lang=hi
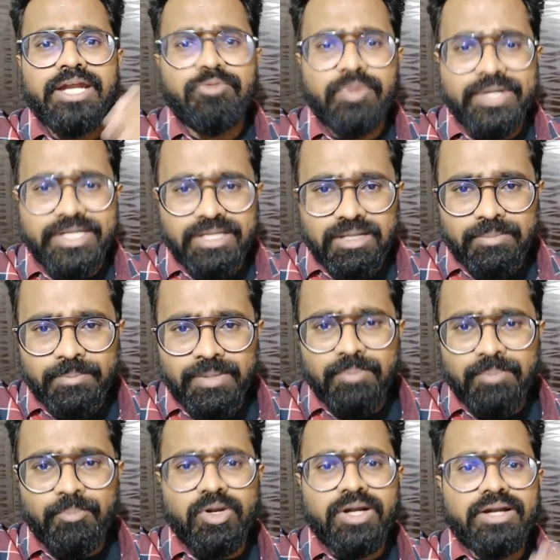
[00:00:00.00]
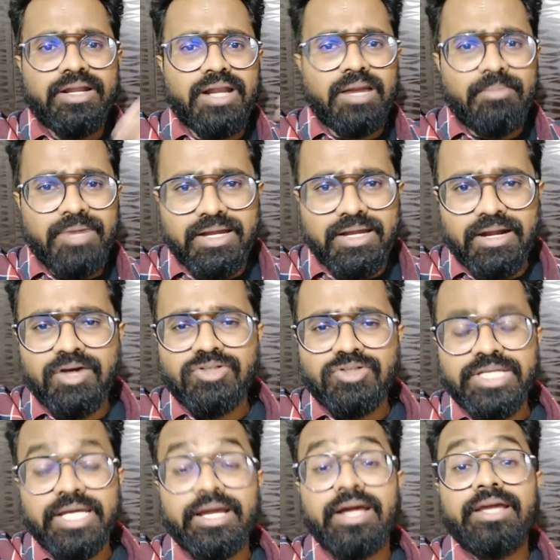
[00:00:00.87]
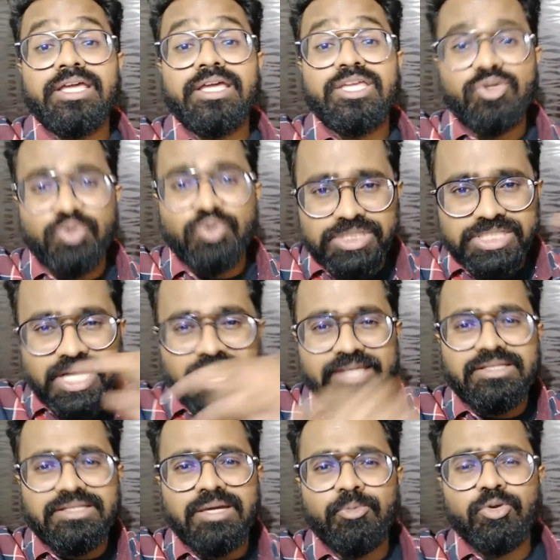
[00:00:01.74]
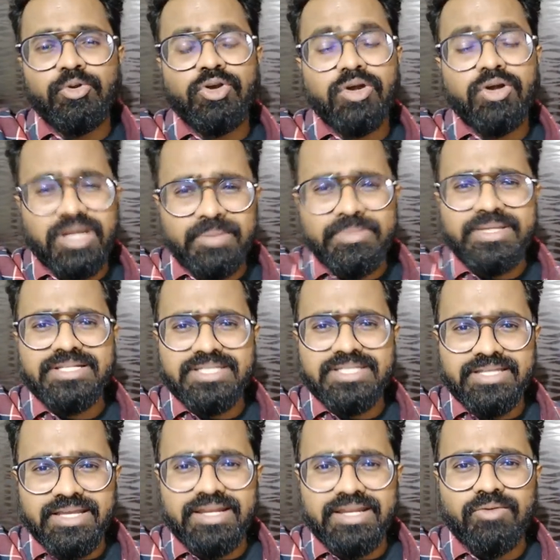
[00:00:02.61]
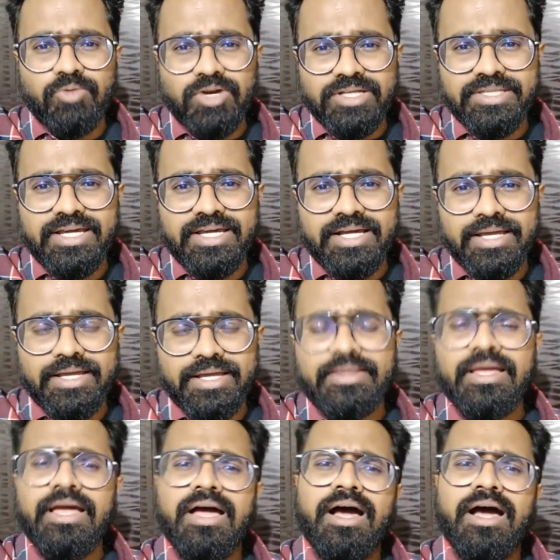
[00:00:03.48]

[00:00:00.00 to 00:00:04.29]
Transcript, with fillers: ट्विटर पर पूरा ड्रामा खड़ा हो जाएगा कि क्यों शाहिद कपूर को कबीर सिंह के लिए अवार्ड दिया गया